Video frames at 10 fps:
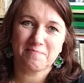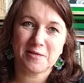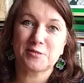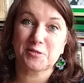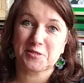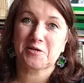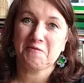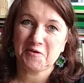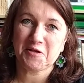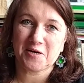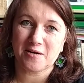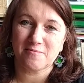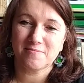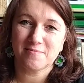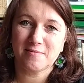I co z tego wynika?
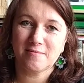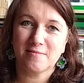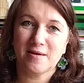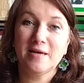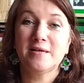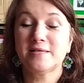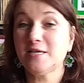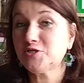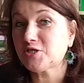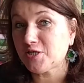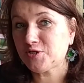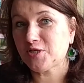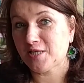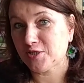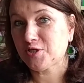Na
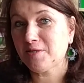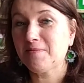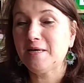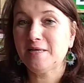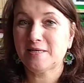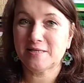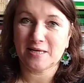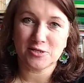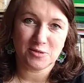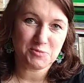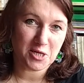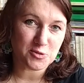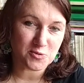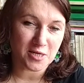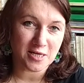szczęście nasze, y, także
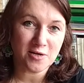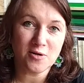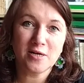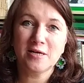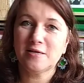przyjaciół danego,